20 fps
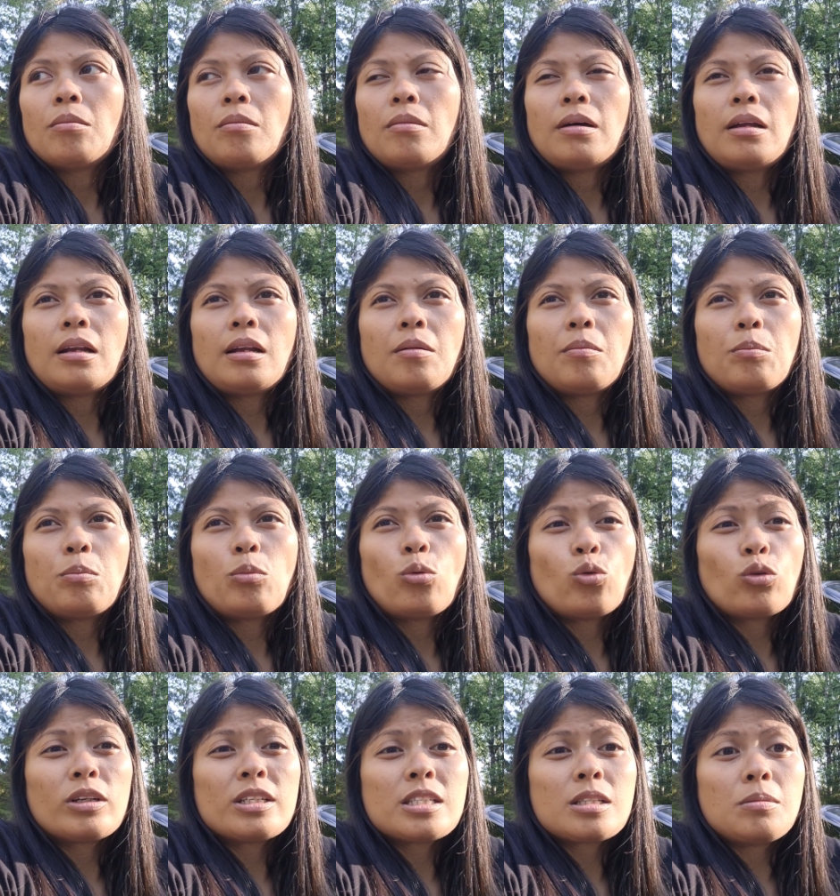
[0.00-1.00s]
mal,
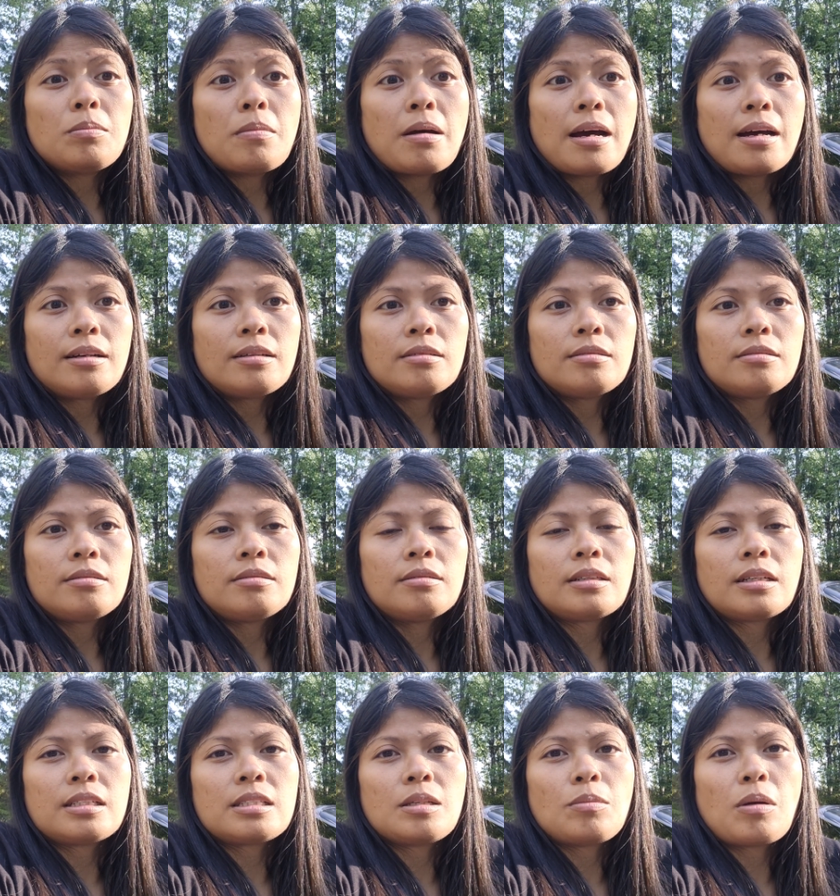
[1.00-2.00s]
purist ba?
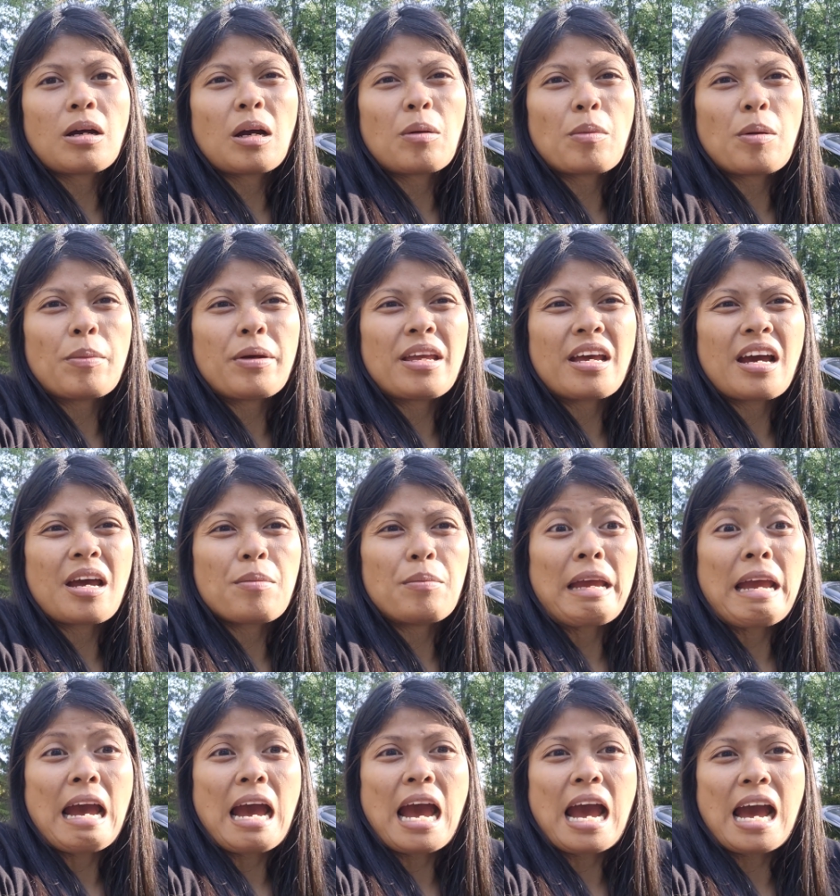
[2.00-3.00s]
Kasi baka mamaya ay
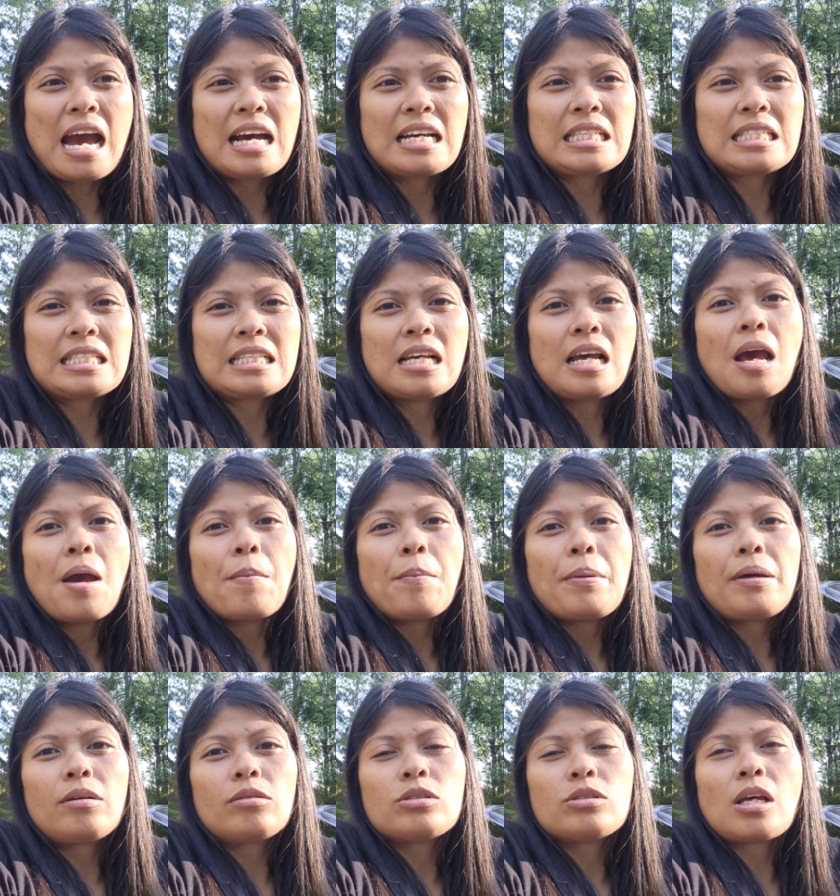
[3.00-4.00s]
may ahas.
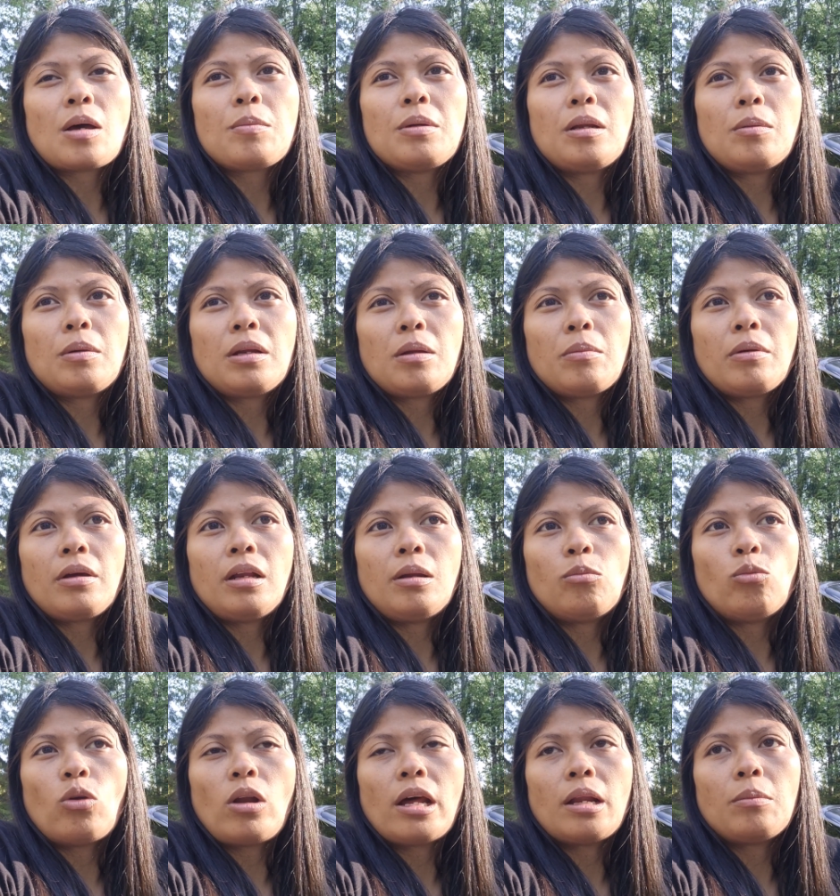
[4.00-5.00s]
Pero sabi naman ni may
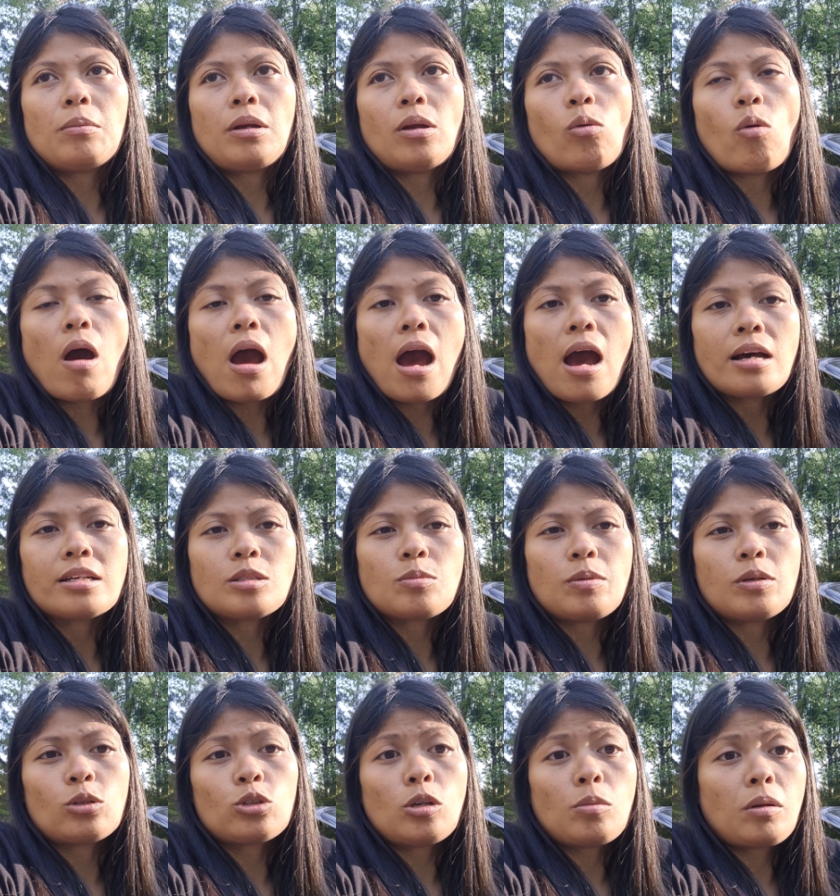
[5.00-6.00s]
wala naman daw ahas.
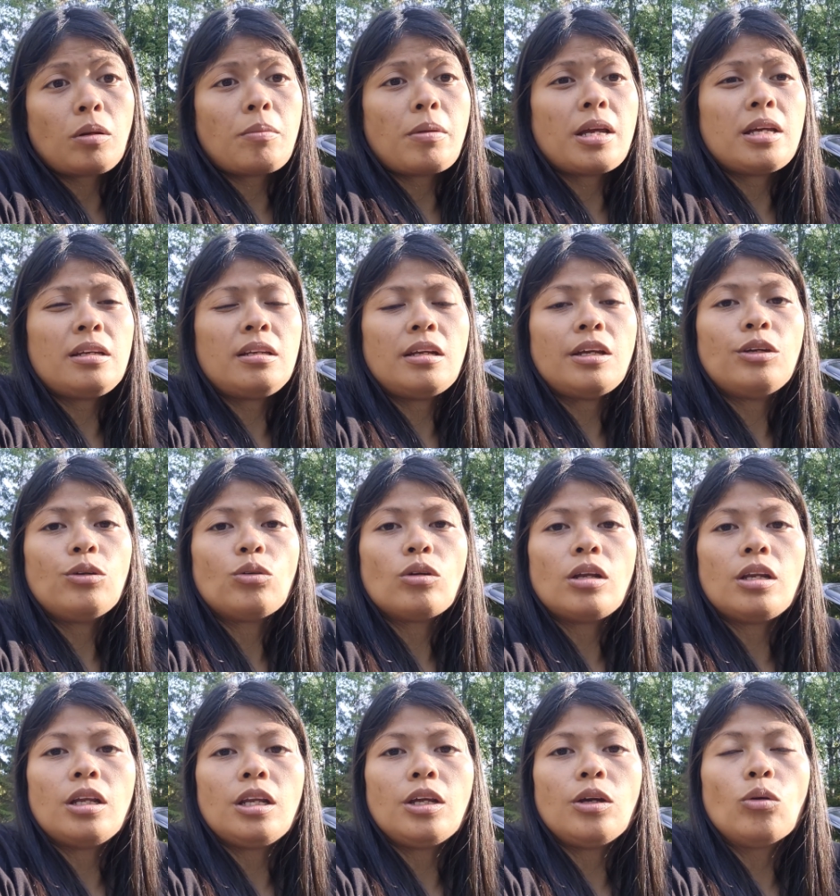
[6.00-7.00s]
Pero syempre maigi na yung
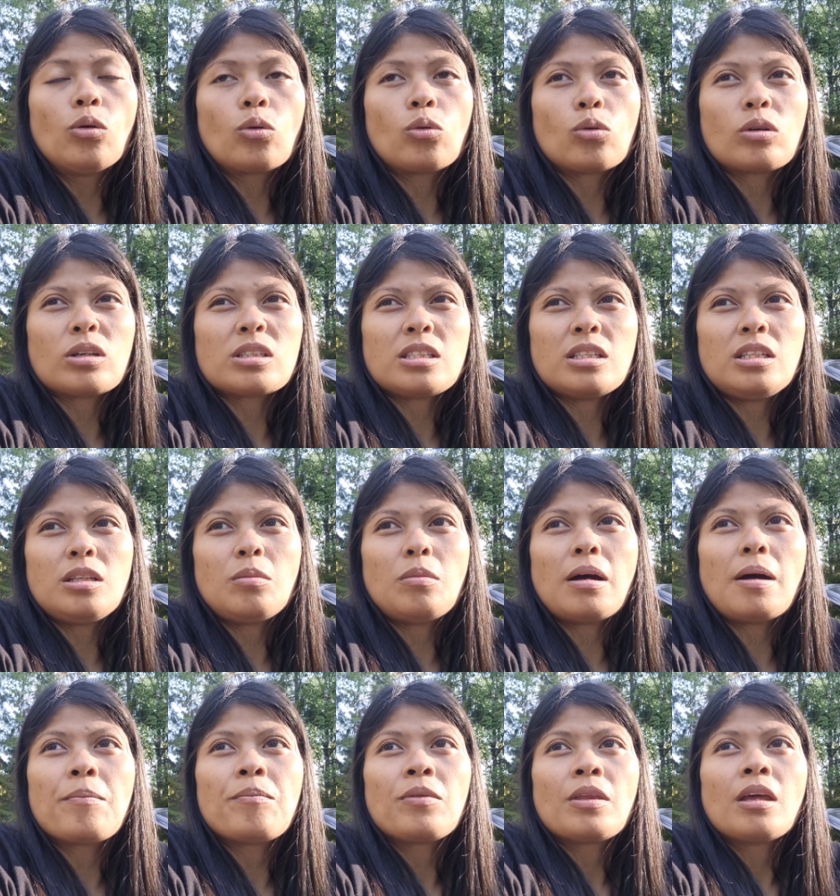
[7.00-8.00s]
naniniguro kasi 'di
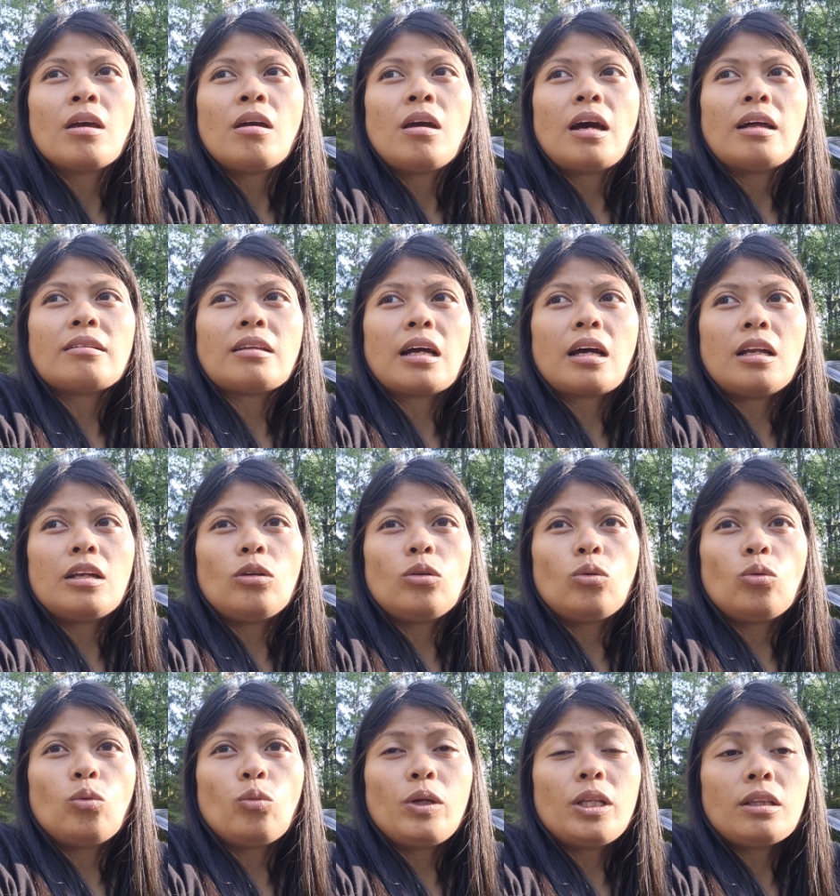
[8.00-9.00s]
ba? Ang tagal
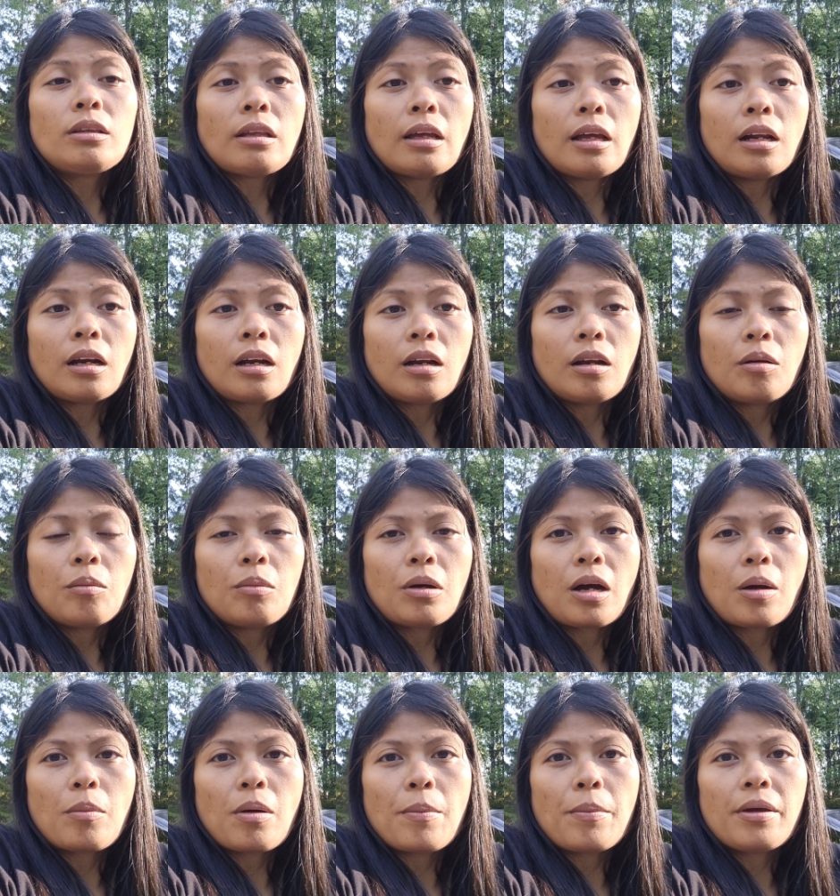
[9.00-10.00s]
nung winter,
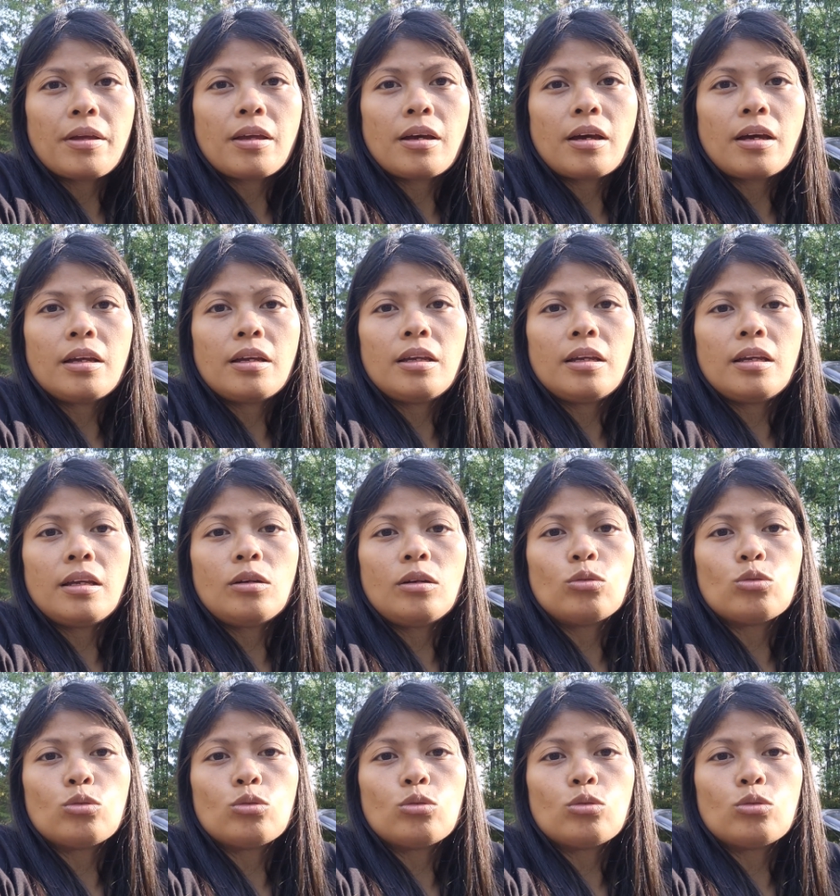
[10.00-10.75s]
baka mamaya ay eh,